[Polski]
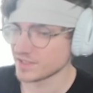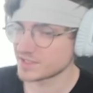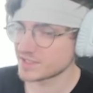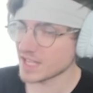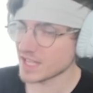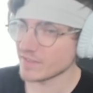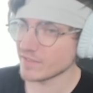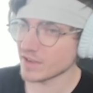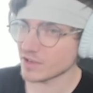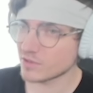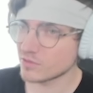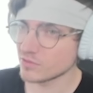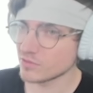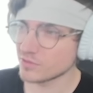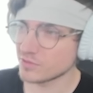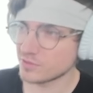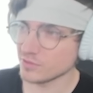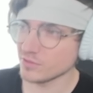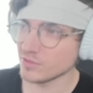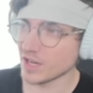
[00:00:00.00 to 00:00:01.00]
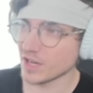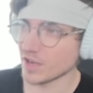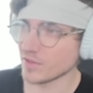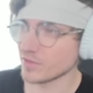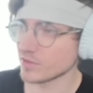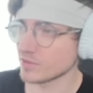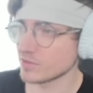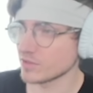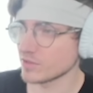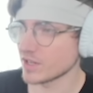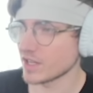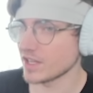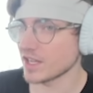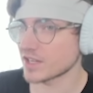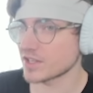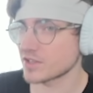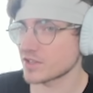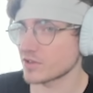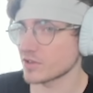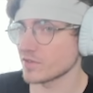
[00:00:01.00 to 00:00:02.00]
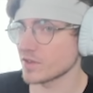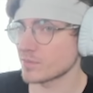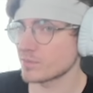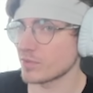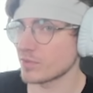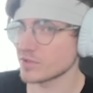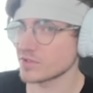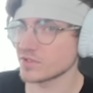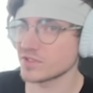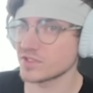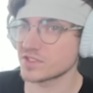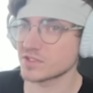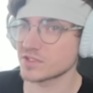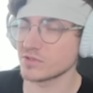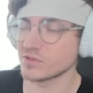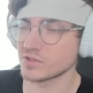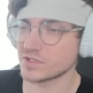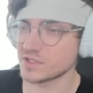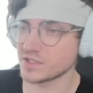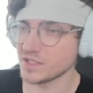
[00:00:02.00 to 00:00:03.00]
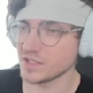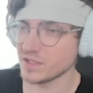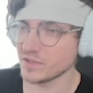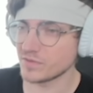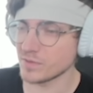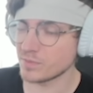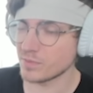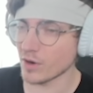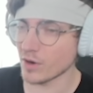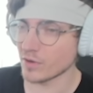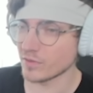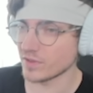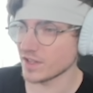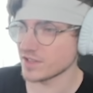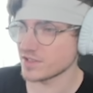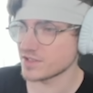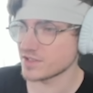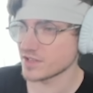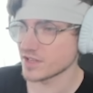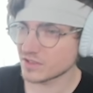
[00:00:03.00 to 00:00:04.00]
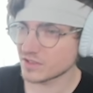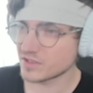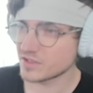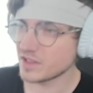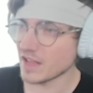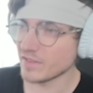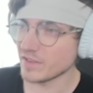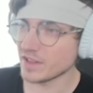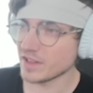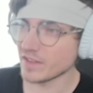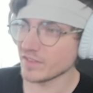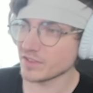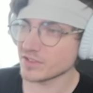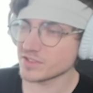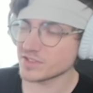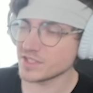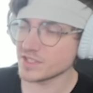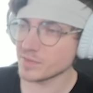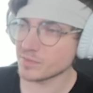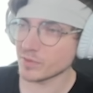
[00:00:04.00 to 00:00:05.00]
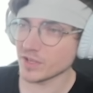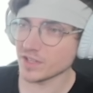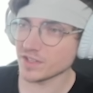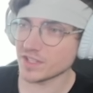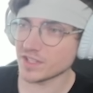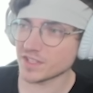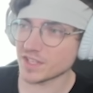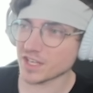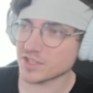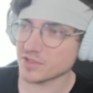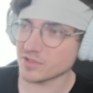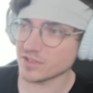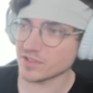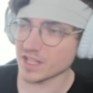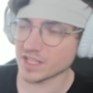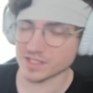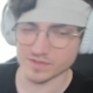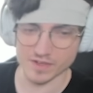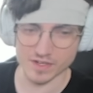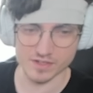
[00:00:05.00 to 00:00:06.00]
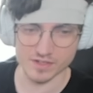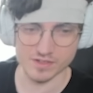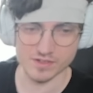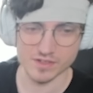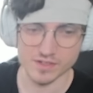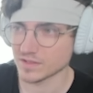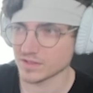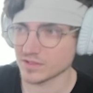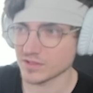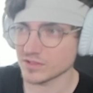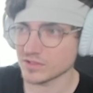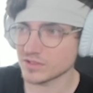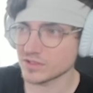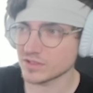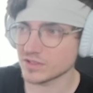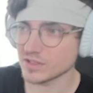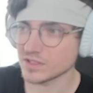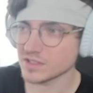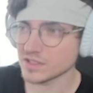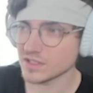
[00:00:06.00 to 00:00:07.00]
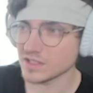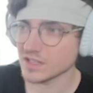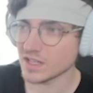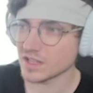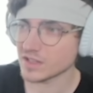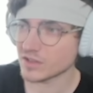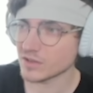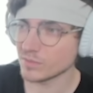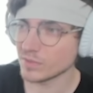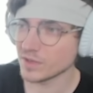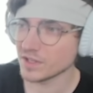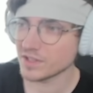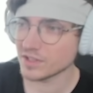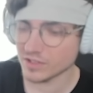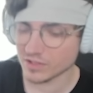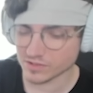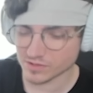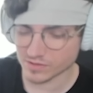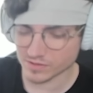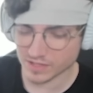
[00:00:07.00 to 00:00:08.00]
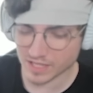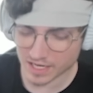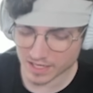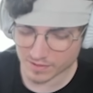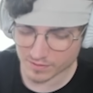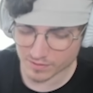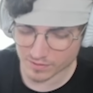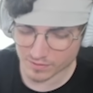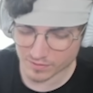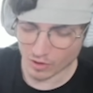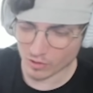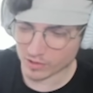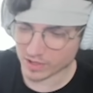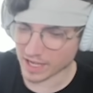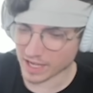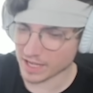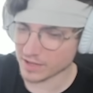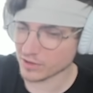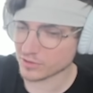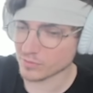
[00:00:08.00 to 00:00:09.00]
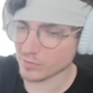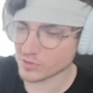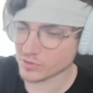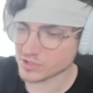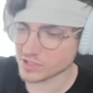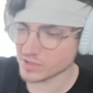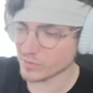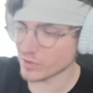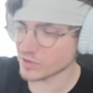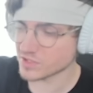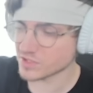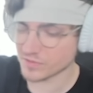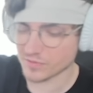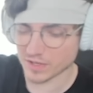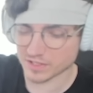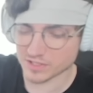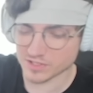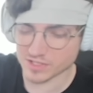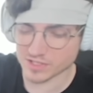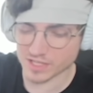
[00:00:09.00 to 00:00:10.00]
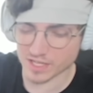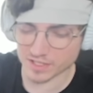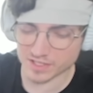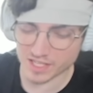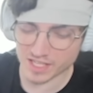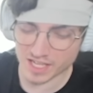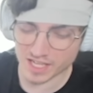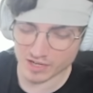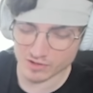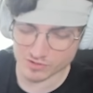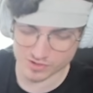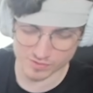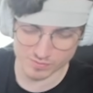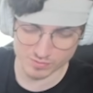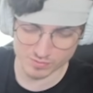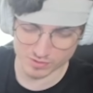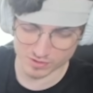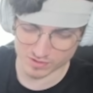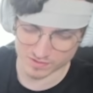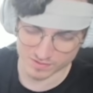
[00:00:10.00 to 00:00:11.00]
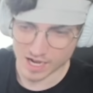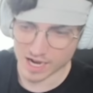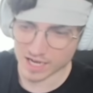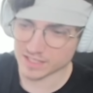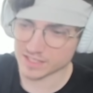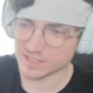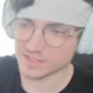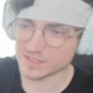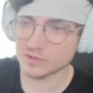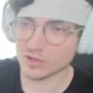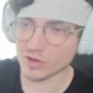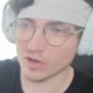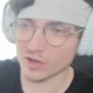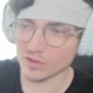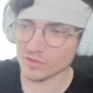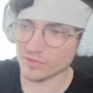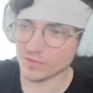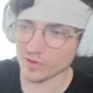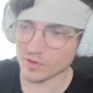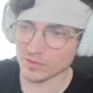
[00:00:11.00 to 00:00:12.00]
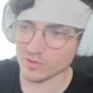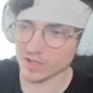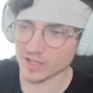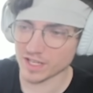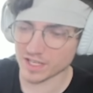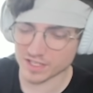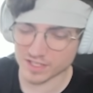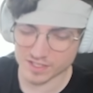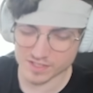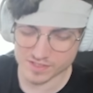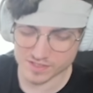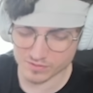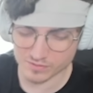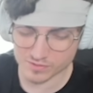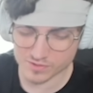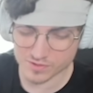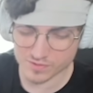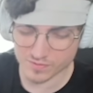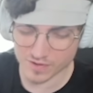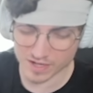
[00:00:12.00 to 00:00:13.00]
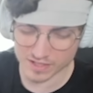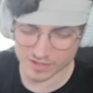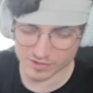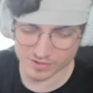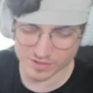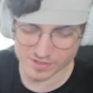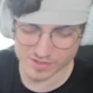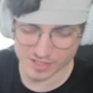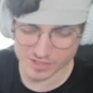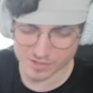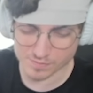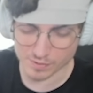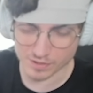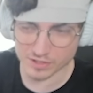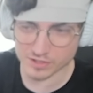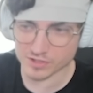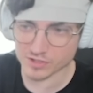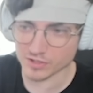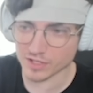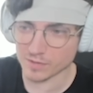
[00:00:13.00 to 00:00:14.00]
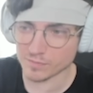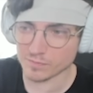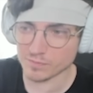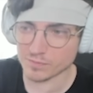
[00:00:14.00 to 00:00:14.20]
sama kultura w ogóle, jakikolwiek poziom dyskusji i wypowiedź, dla, dla mnie to jest niepojęte tak się odezwać. To, ja kompletnie nie rozumiem, jak, okej, okay, no to może, może faktycznie nawet nie jechał szybko Ale ton w ogóle jaki jest używany do tej starszej pani, gdzie ona